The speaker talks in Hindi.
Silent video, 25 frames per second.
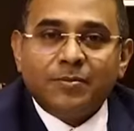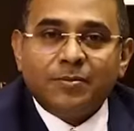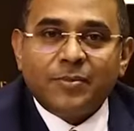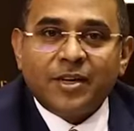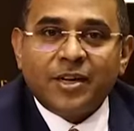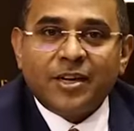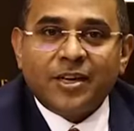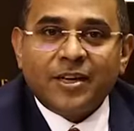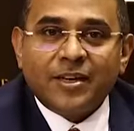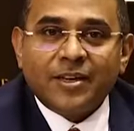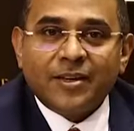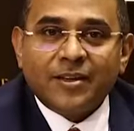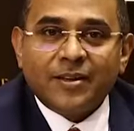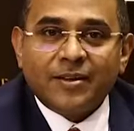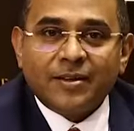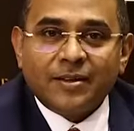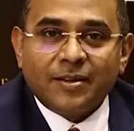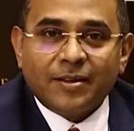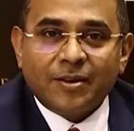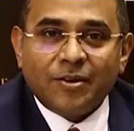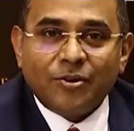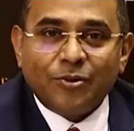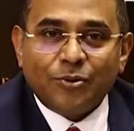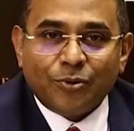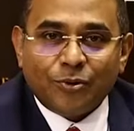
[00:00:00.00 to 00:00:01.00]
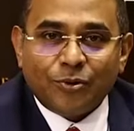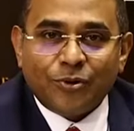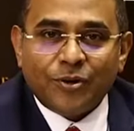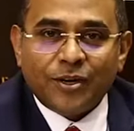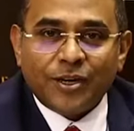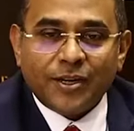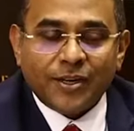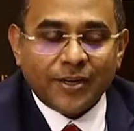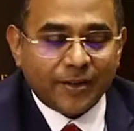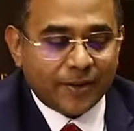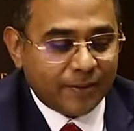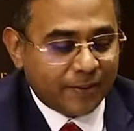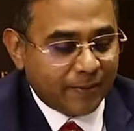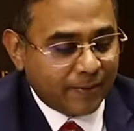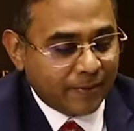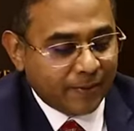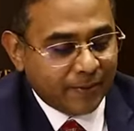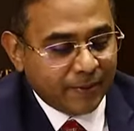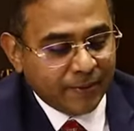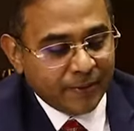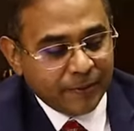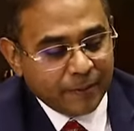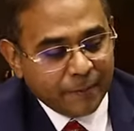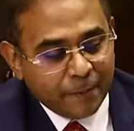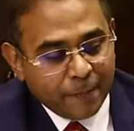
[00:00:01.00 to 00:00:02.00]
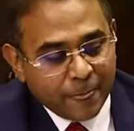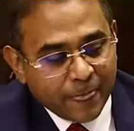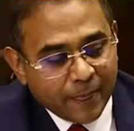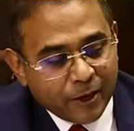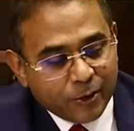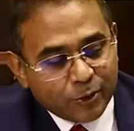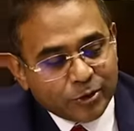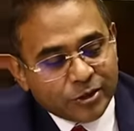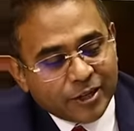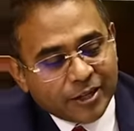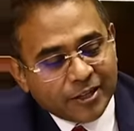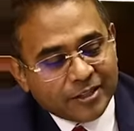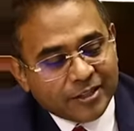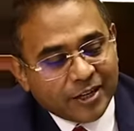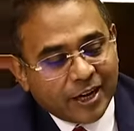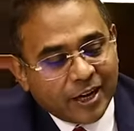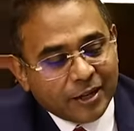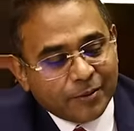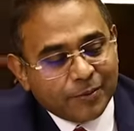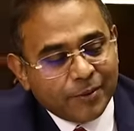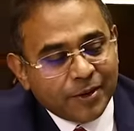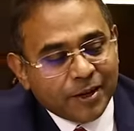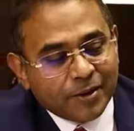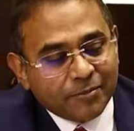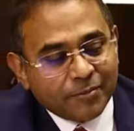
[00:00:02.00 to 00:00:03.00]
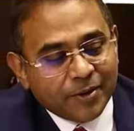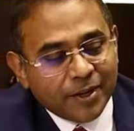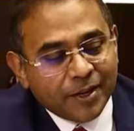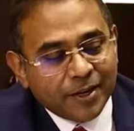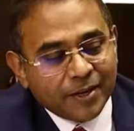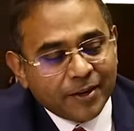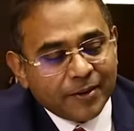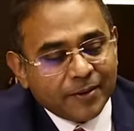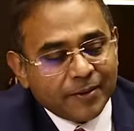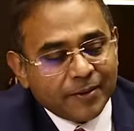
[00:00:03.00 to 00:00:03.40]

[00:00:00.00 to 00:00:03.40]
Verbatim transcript: सिंबल है लोगो है उसके साथ भी हमने